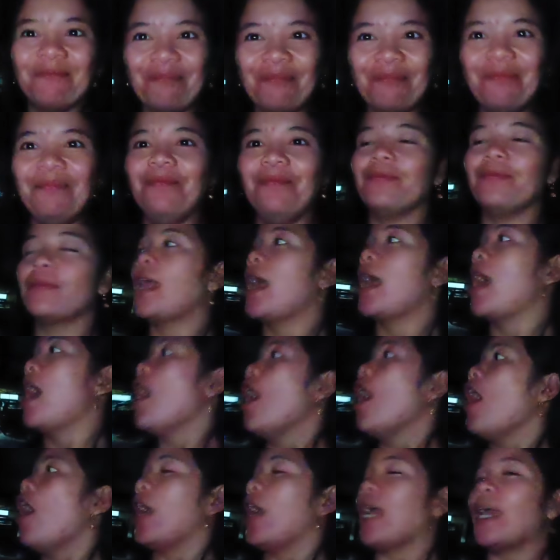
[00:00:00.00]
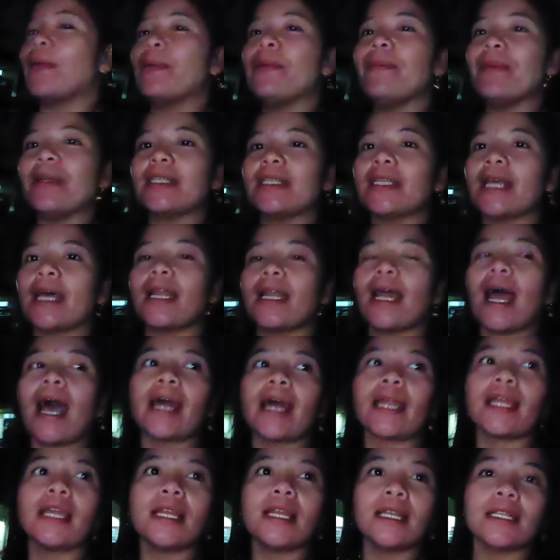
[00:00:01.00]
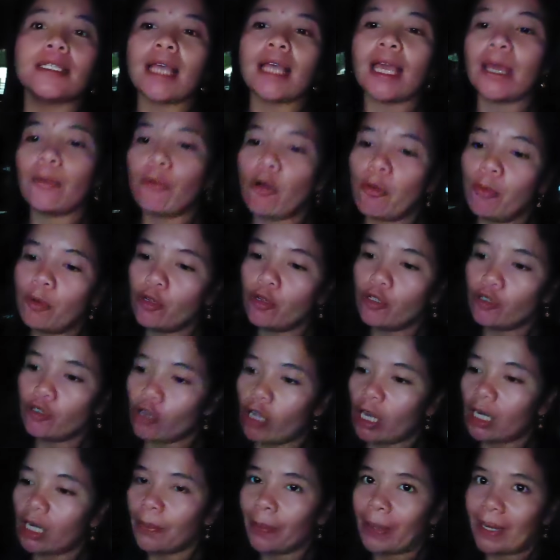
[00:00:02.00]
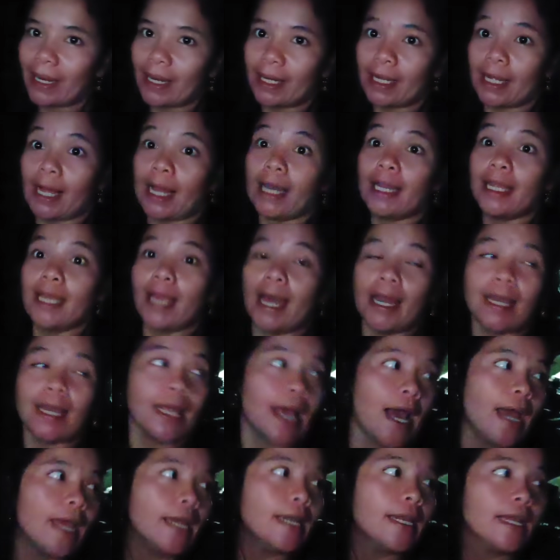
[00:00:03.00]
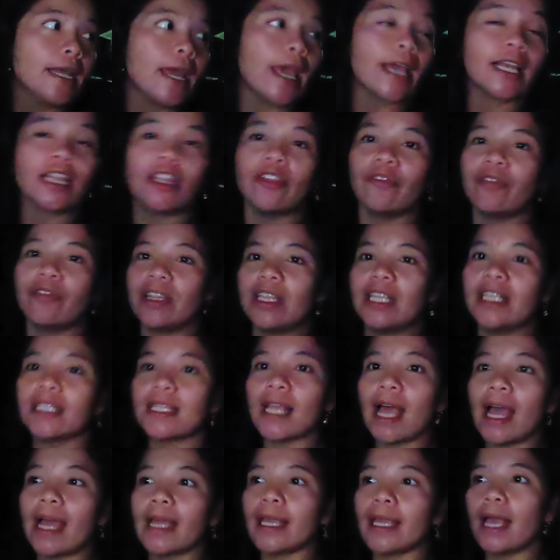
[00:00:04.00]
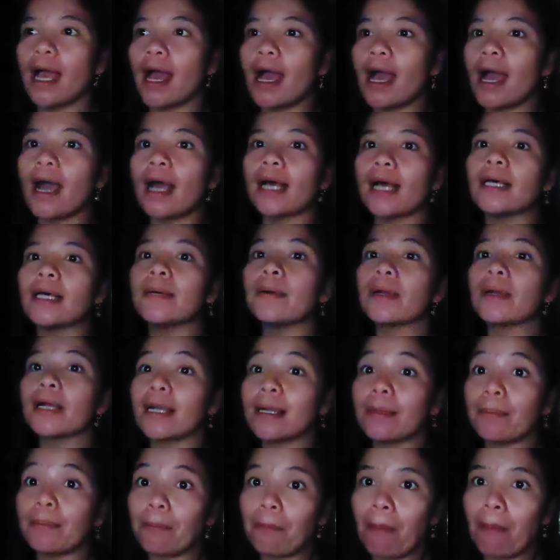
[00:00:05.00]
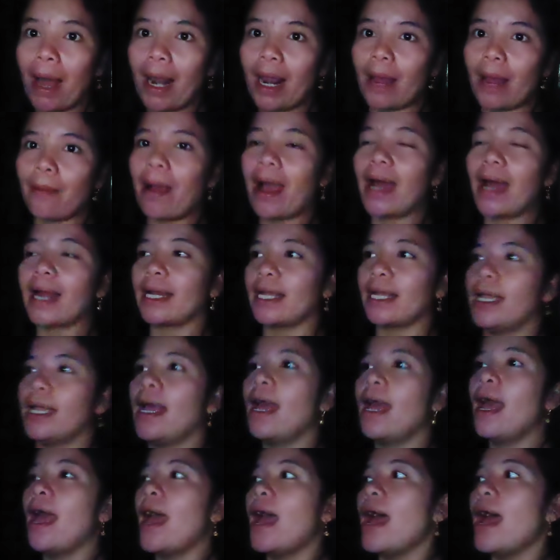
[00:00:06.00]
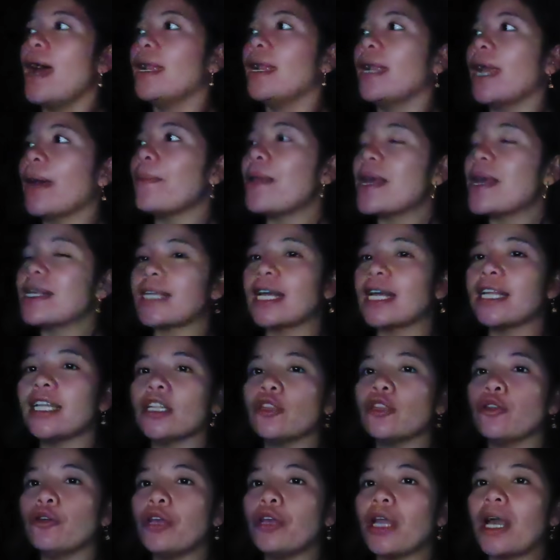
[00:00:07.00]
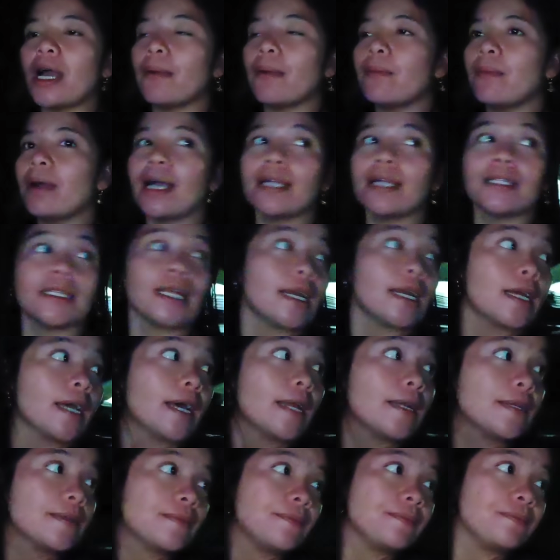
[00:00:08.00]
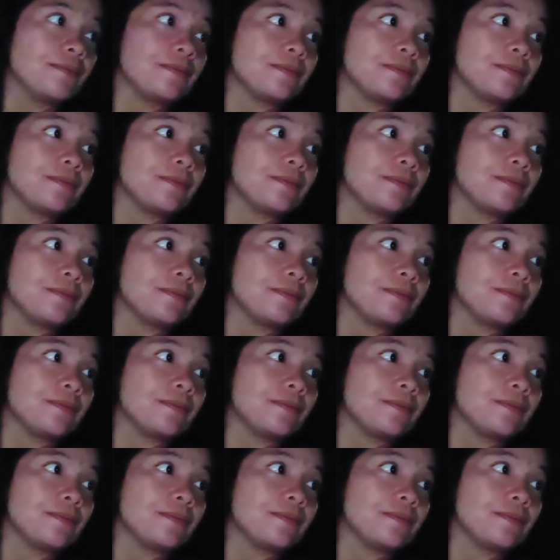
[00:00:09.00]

hmm. Oke pemirsa, nah hari ini saya mau menunjukkan kepada kalian ya. Ini activity saya malam hari. Nah, biasanya tuh yang mengantarkan